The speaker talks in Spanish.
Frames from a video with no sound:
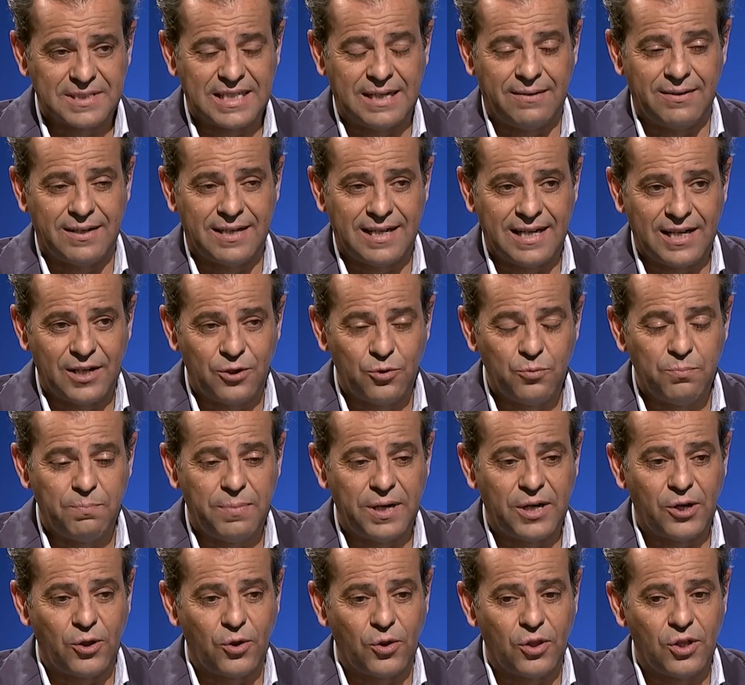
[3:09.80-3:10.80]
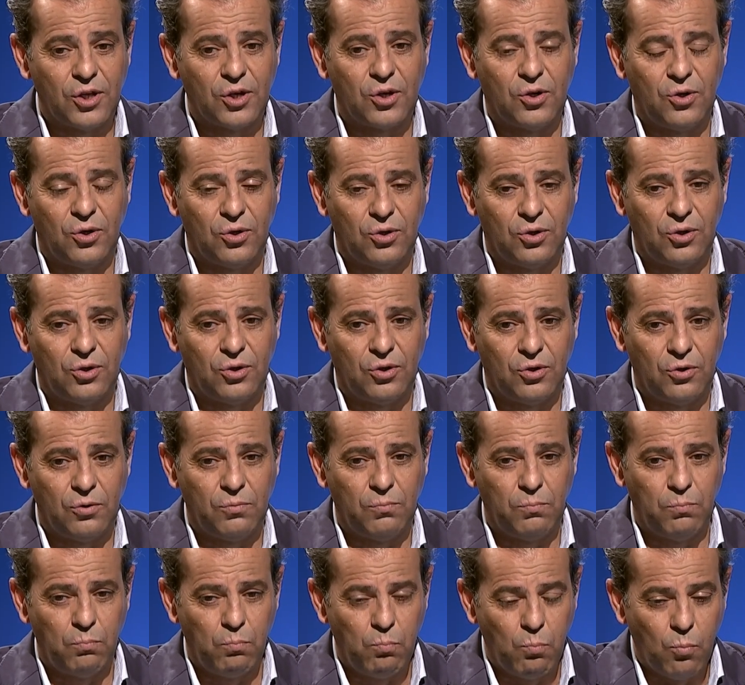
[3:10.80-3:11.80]
Trabajar en un
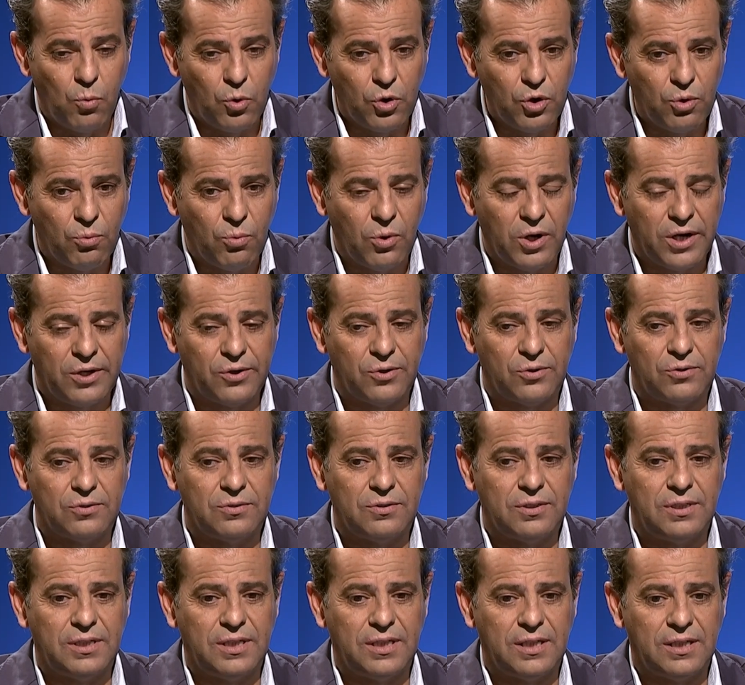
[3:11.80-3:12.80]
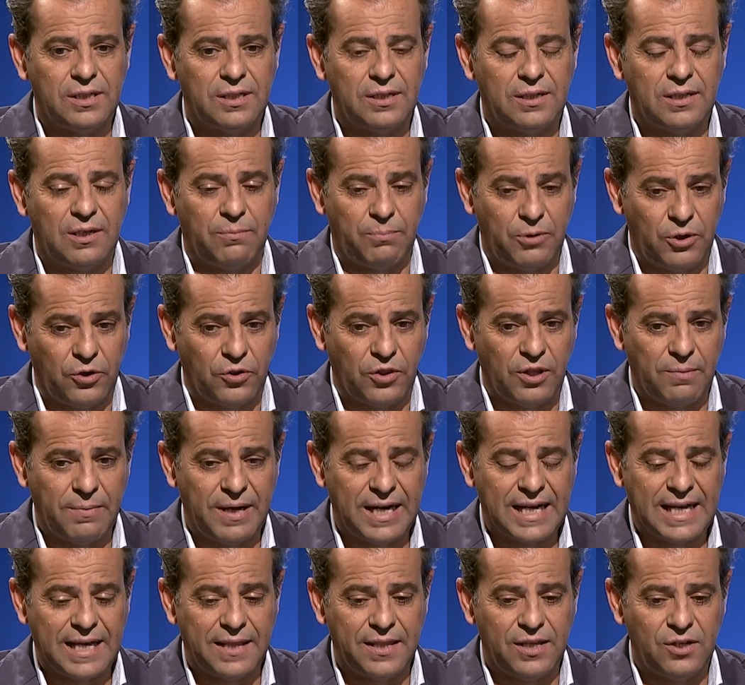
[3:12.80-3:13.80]
periódico muy bueno, eh, la opinión de
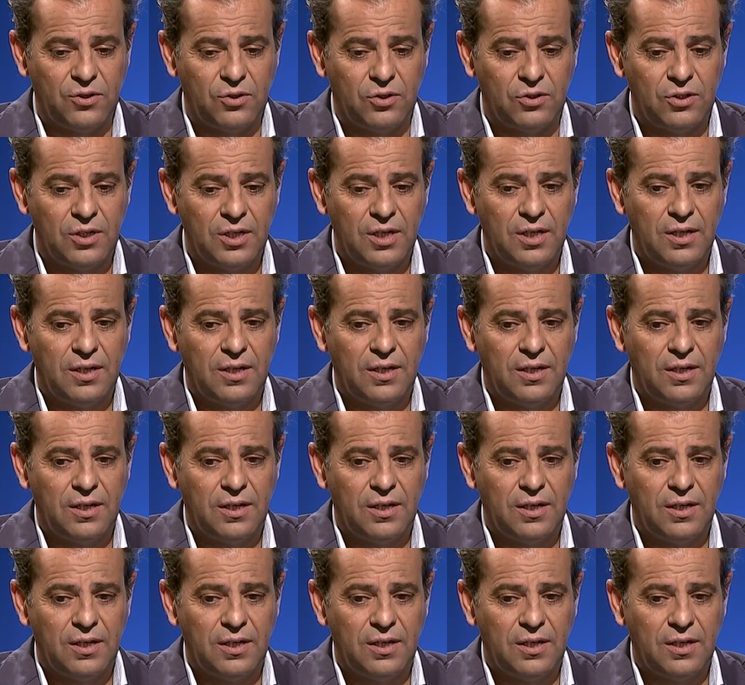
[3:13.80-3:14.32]
Málaga digo,